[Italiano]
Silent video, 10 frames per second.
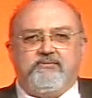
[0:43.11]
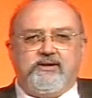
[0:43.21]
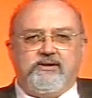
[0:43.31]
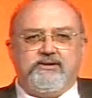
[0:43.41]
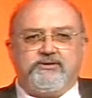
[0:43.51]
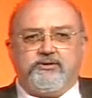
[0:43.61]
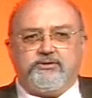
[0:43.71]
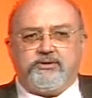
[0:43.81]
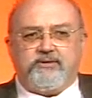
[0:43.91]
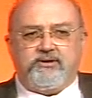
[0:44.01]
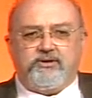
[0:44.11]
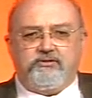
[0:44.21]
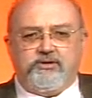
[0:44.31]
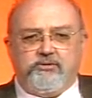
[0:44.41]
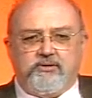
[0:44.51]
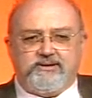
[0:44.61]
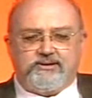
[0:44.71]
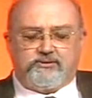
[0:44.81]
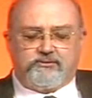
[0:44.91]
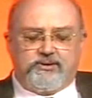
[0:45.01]
per il discorso che avendo vinto
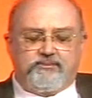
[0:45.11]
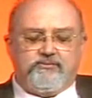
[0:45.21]
2-0 qui